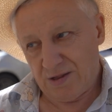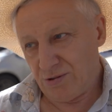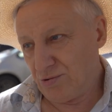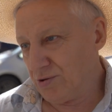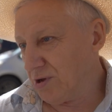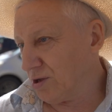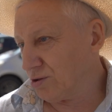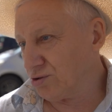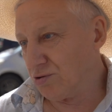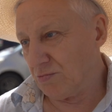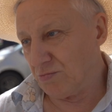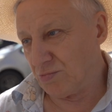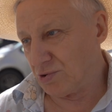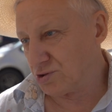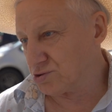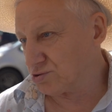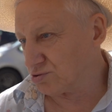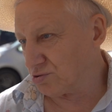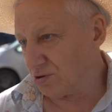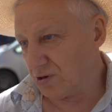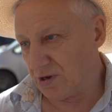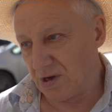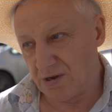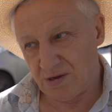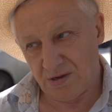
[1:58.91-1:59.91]
Но ну, я думаю,
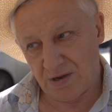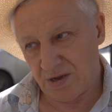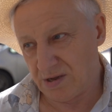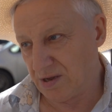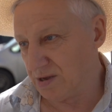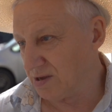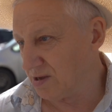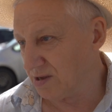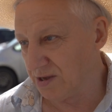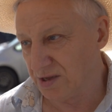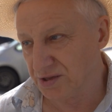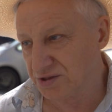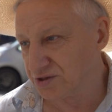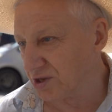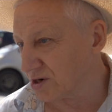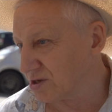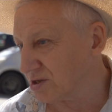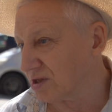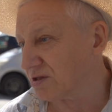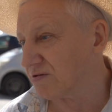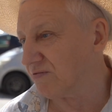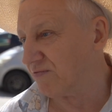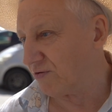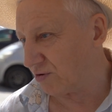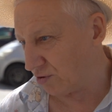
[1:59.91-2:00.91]
что
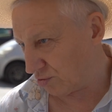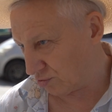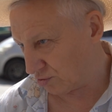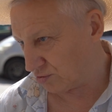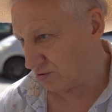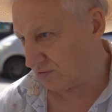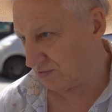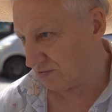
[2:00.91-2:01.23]
интернет врет.